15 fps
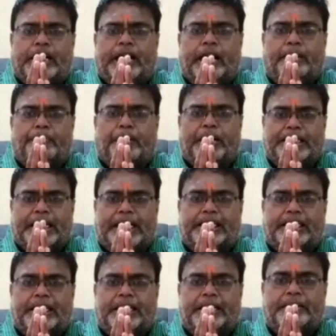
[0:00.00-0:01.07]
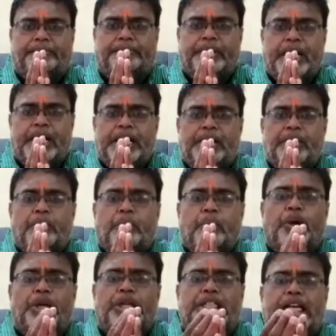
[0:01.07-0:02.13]
தயாரிப்பு சங்கத்தில்
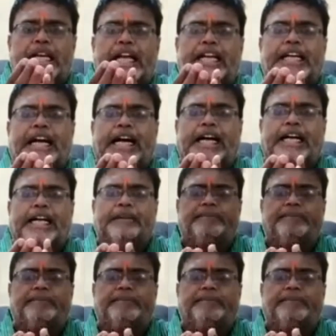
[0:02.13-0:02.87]
ஒரு சிலருக்காக